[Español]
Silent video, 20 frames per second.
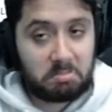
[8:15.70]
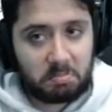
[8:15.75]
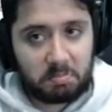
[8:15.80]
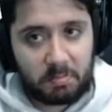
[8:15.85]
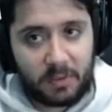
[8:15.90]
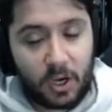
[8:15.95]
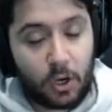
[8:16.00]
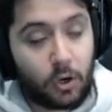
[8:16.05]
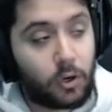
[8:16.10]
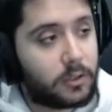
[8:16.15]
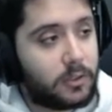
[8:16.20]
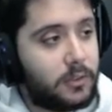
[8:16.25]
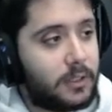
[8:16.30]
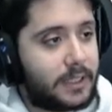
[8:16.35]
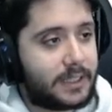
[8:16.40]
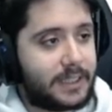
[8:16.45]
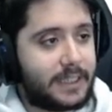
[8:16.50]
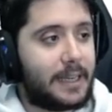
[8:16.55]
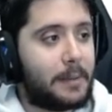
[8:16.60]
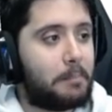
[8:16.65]
mejor, ¿no?
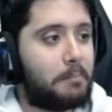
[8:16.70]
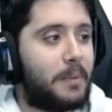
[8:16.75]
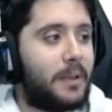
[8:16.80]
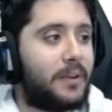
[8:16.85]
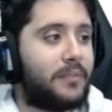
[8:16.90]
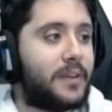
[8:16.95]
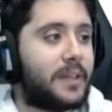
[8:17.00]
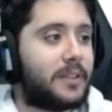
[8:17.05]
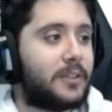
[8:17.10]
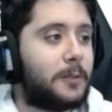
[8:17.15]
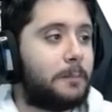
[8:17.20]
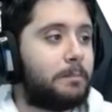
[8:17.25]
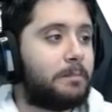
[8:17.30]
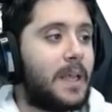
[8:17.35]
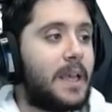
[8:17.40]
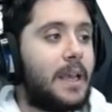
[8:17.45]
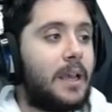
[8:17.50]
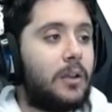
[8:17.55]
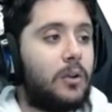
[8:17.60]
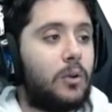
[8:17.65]
Así que perfecto.
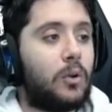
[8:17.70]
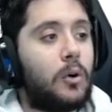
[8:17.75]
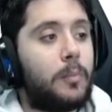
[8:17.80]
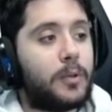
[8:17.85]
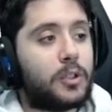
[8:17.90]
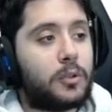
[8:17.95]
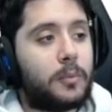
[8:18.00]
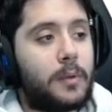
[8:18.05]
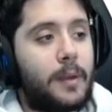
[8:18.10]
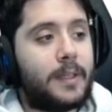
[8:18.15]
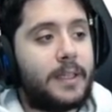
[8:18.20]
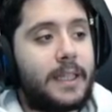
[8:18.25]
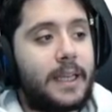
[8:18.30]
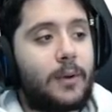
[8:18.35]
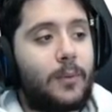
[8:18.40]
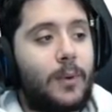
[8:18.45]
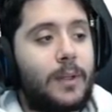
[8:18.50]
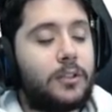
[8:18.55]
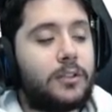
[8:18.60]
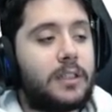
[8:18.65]
Luego, pues obviamente,
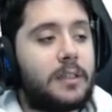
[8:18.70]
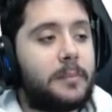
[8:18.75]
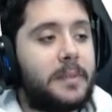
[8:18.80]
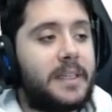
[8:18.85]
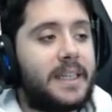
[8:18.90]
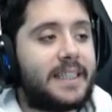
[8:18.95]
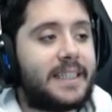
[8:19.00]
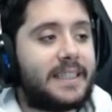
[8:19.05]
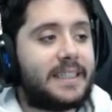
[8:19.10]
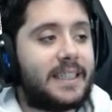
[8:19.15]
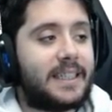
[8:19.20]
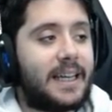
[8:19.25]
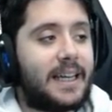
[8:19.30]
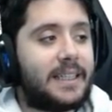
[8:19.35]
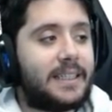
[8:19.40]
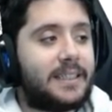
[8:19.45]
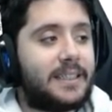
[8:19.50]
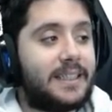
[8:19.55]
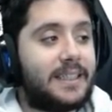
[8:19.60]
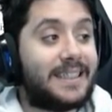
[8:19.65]
cuando termines
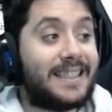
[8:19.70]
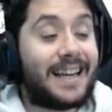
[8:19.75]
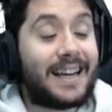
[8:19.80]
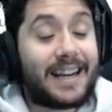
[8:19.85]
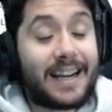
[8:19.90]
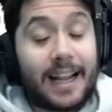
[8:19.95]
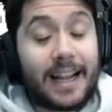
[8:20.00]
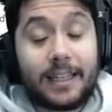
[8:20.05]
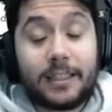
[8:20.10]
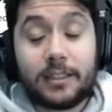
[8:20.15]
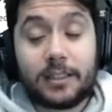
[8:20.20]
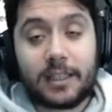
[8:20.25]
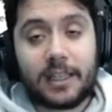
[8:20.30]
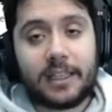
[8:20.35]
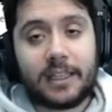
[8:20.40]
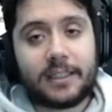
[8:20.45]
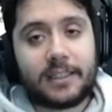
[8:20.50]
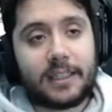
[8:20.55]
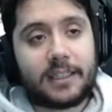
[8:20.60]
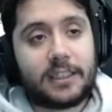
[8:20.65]
esas, esas runs que
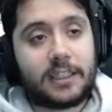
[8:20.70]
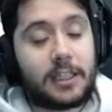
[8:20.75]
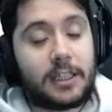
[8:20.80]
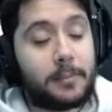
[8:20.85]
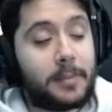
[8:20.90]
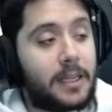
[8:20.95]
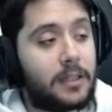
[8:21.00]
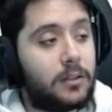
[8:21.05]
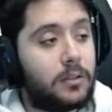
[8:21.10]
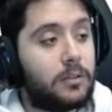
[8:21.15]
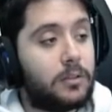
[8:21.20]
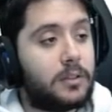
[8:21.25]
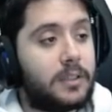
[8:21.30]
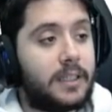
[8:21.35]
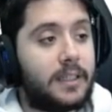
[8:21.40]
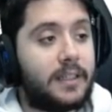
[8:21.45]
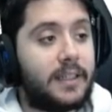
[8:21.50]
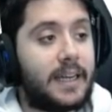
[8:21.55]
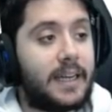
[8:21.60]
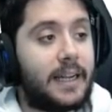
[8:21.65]
estás skipeando,
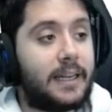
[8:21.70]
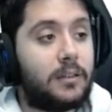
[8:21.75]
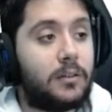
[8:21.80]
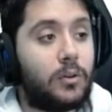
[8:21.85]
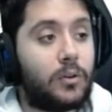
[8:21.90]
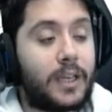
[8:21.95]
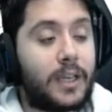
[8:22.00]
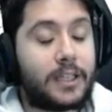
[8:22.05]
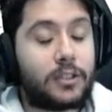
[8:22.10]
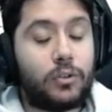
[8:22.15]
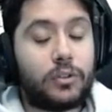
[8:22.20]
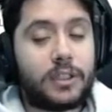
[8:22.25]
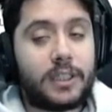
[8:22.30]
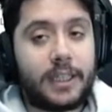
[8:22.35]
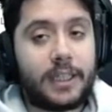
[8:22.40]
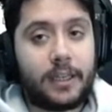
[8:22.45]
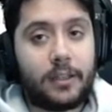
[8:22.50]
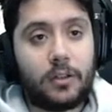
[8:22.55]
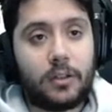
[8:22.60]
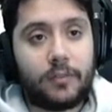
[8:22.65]
te dirán lo que has
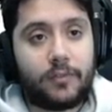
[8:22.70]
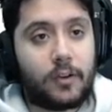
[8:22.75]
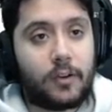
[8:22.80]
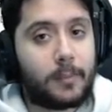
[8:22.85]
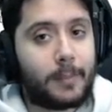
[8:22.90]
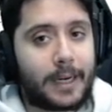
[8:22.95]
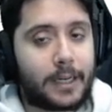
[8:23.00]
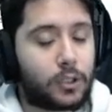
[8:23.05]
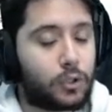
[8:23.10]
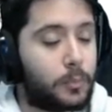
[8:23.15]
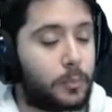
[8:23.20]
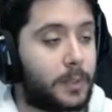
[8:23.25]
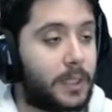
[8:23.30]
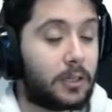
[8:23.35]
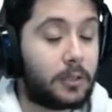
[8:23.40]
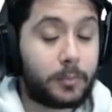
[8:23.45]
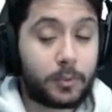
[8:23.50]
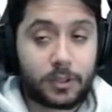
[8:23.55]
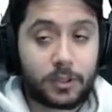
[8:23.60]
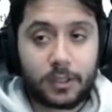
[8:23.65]
conseguido de forma resumida,
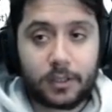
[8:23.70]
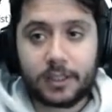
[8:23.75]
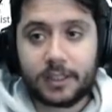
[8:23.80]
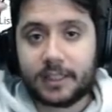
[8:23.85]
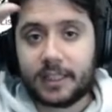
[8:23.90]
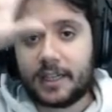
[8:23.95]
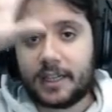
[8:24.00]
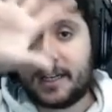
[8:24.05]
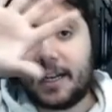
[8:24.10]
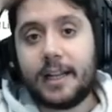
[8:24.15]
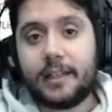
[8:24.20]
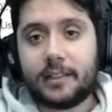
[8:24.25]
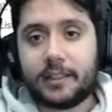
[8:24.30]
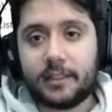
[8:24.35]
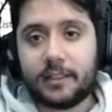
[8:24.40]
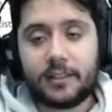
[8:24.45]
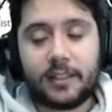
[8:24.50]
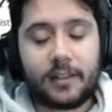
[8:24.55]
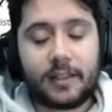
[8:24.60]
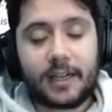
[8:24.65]
¿no? Pues en estas runs,
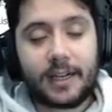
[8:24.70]
en 10